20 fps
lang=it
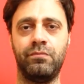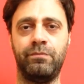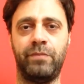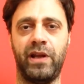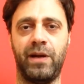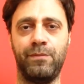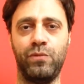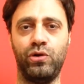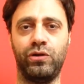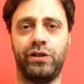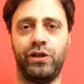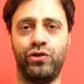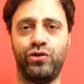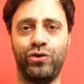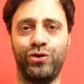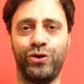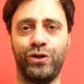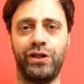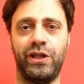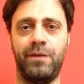Per molti
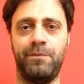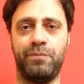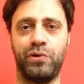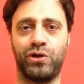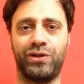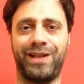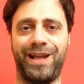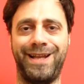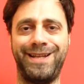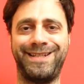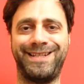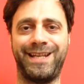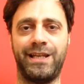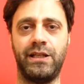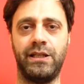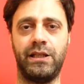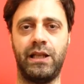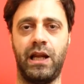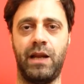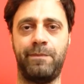giorni portai i
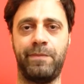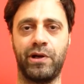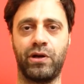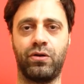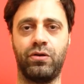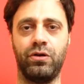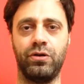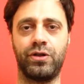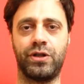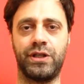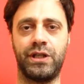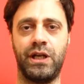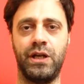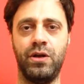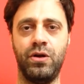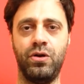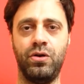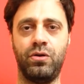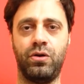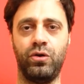segni delle
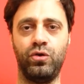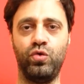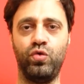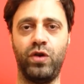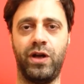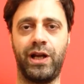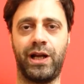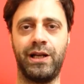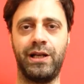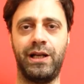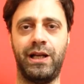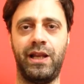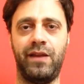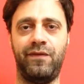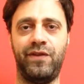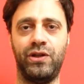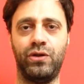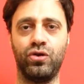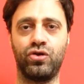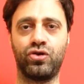percosse con un gran
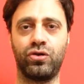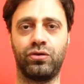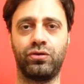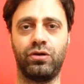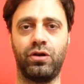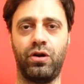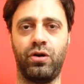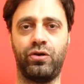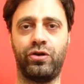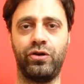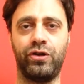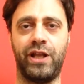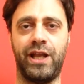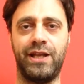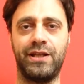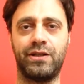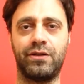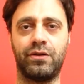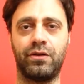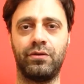livido sotto l'occhio
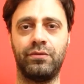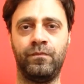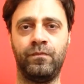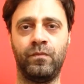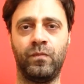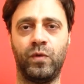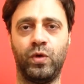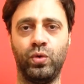destro.